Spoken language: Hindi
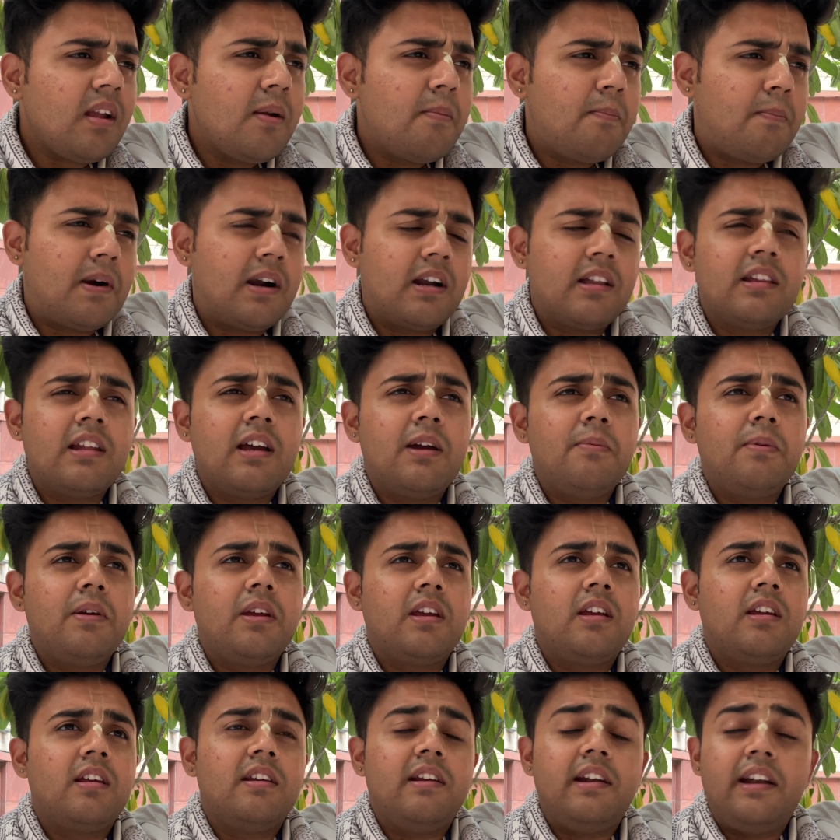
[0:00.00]
पढ़ना भी
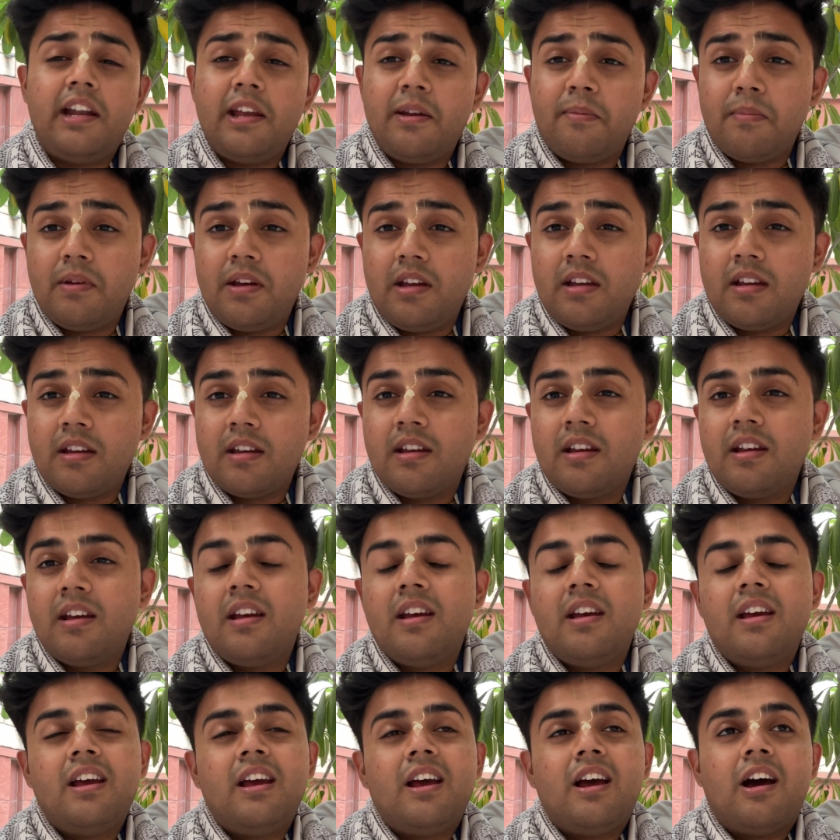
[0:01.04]
रीडिंग भी
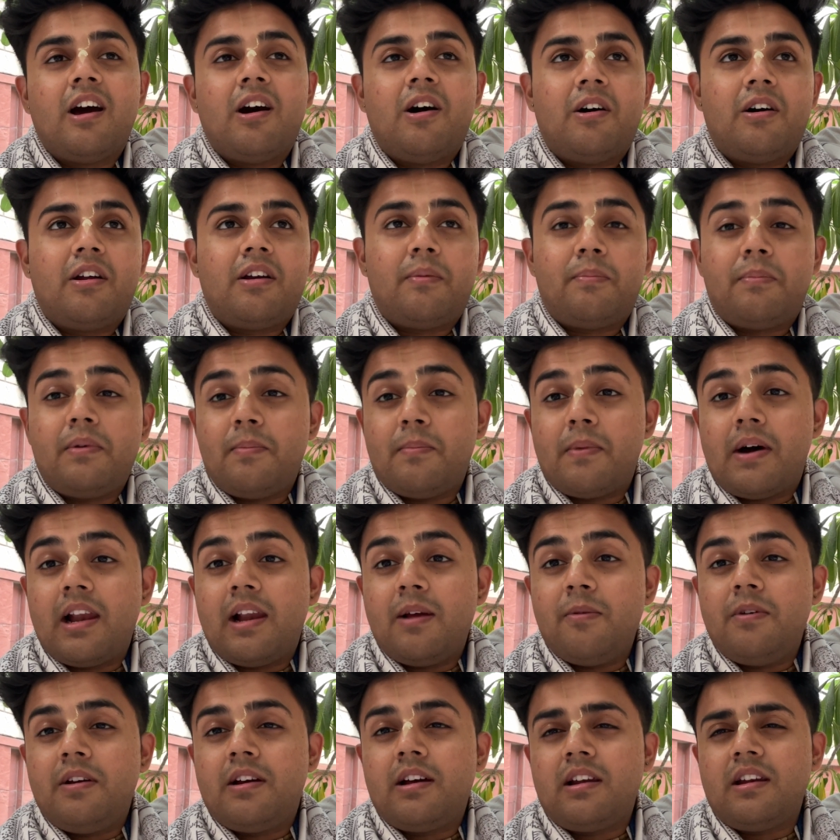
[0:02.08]
और अपनी माला
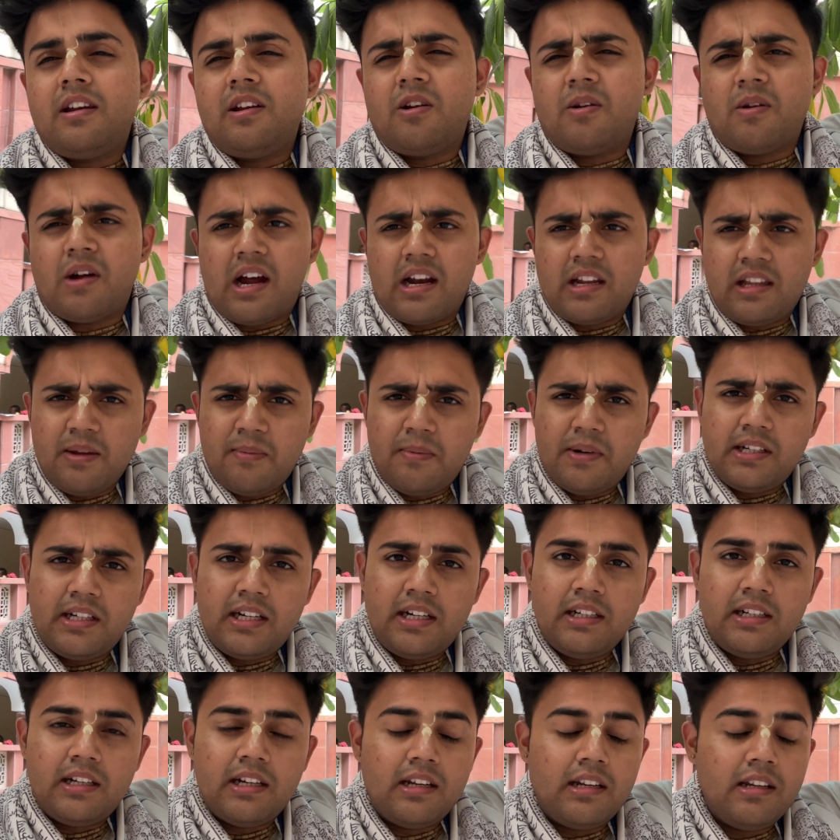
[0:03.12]
भी करनी और आरती भी
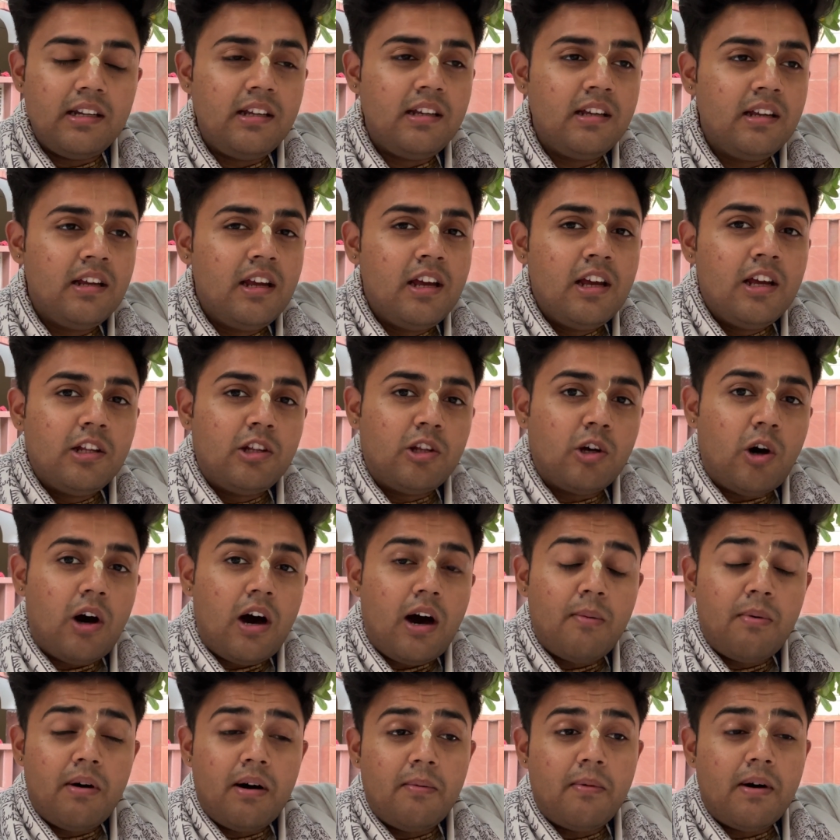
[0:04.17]
अटेंड करनी तो
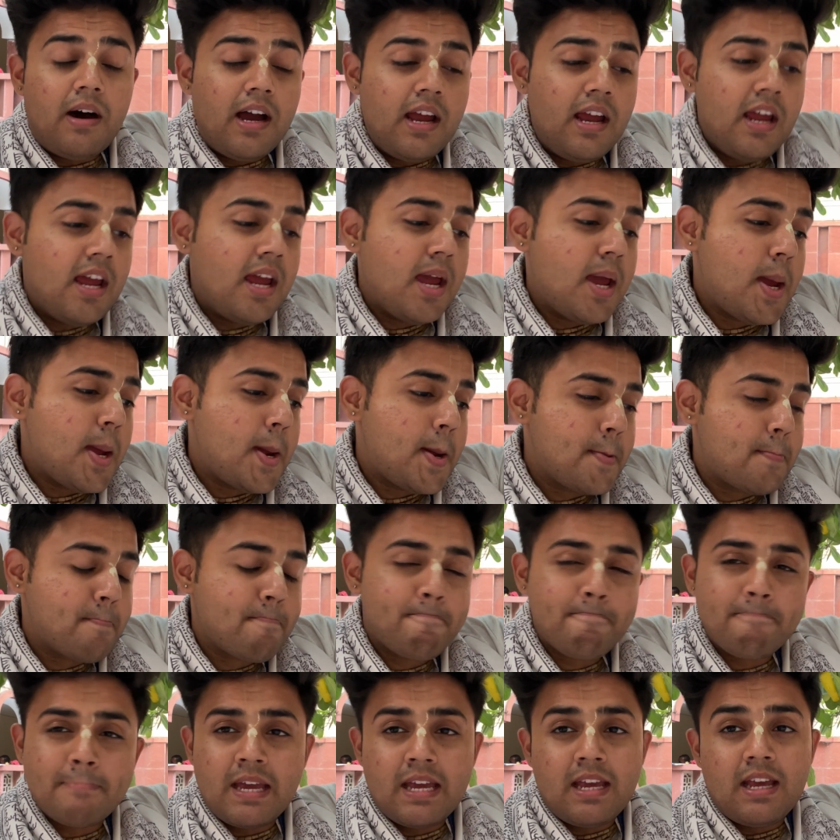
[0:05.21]
अब हम आए
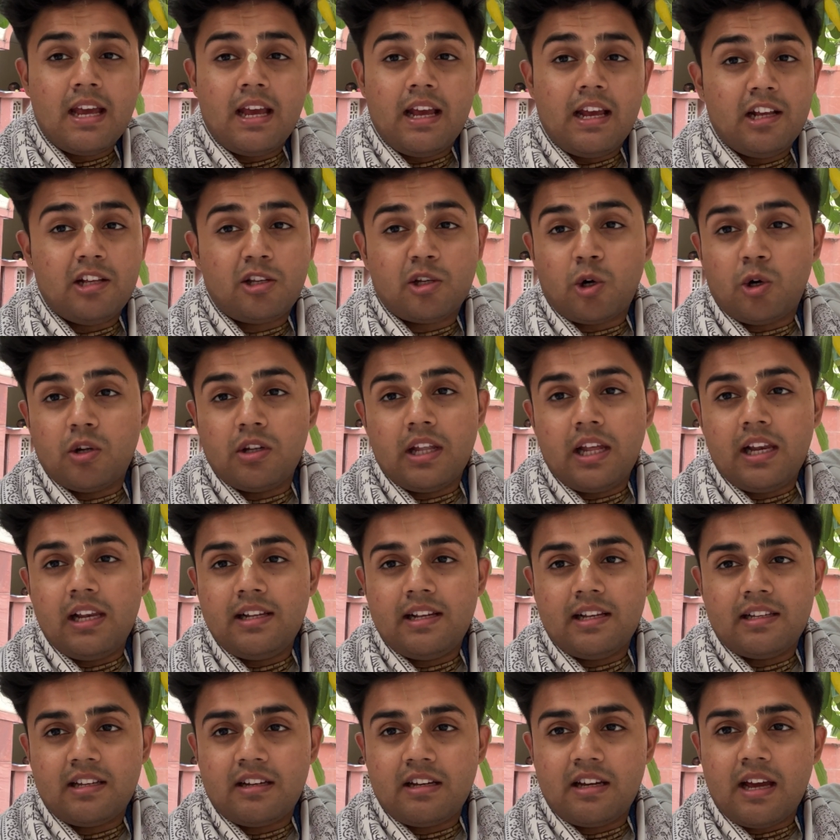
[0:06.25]
हैं डिस्काउंट डेली
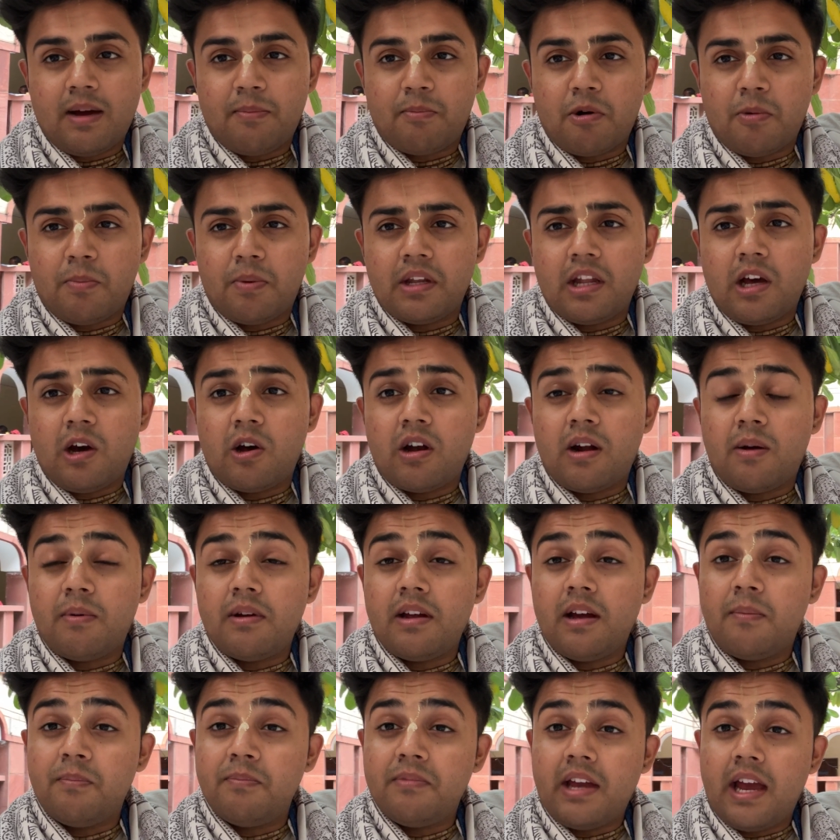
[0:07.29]
जैसा कि आपको पता और अभी
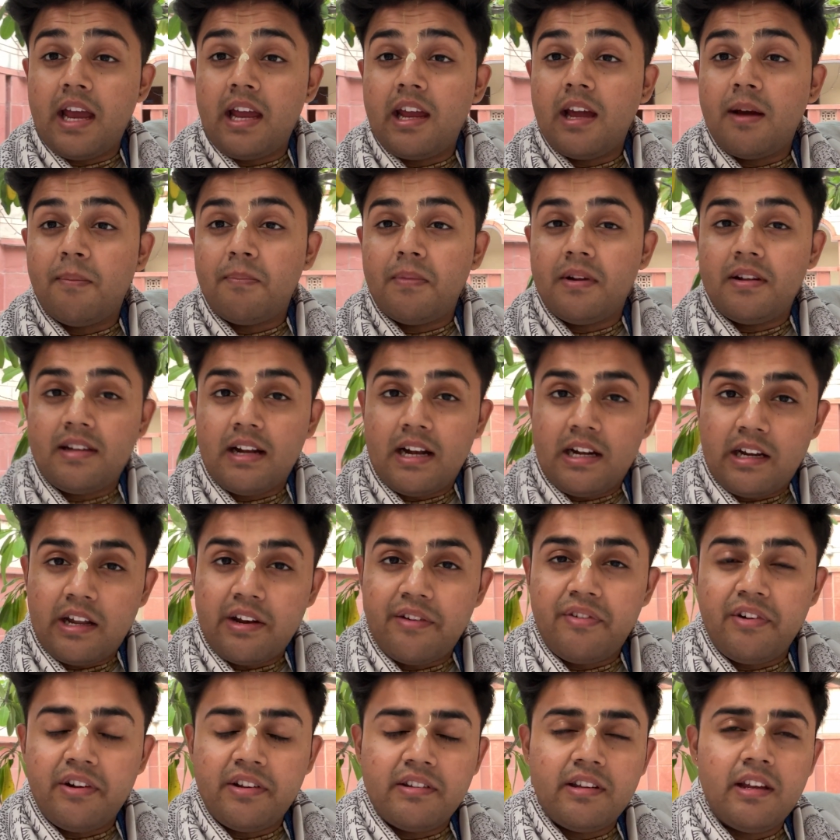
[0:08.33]
हम जाएंगे अपने सेंटर
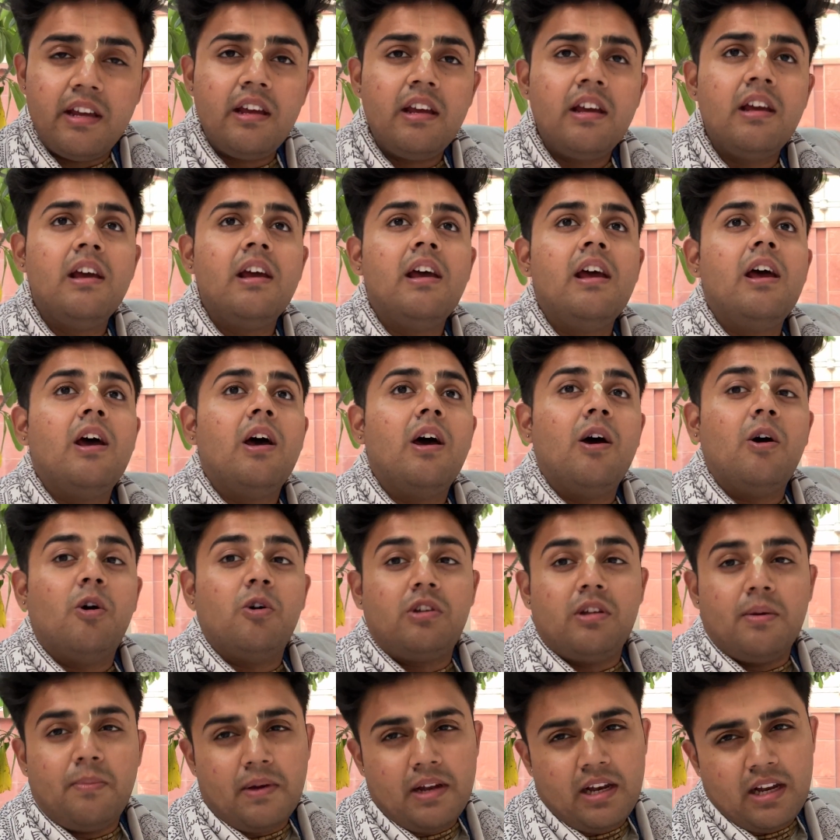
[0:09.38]
फिर से
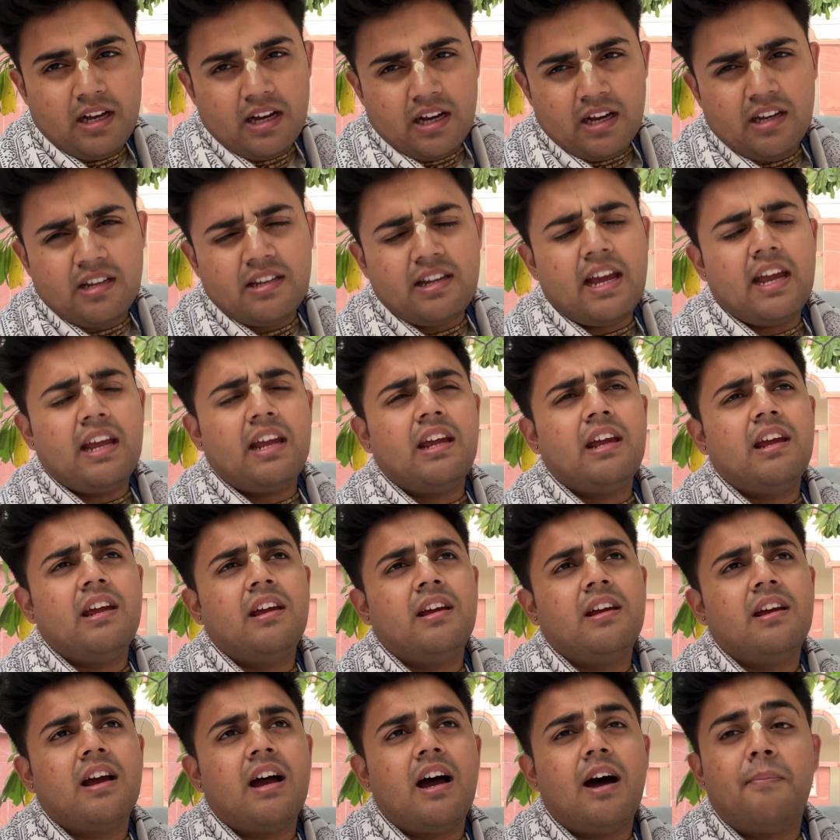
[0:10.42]
उससे पहले घर जाएंगे
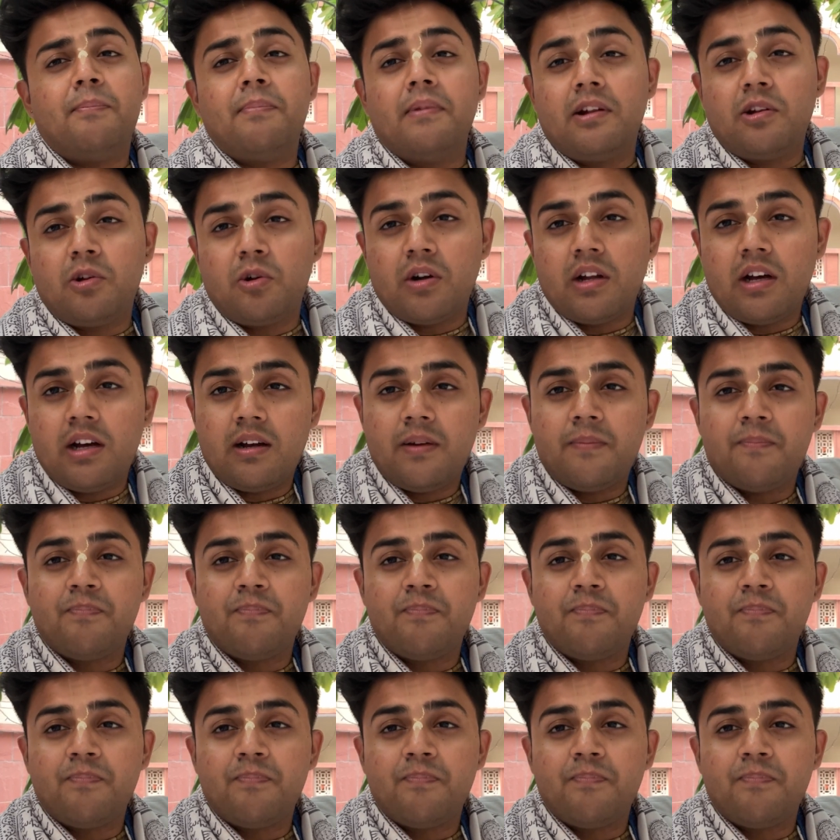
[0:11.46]
अपना थोड़ा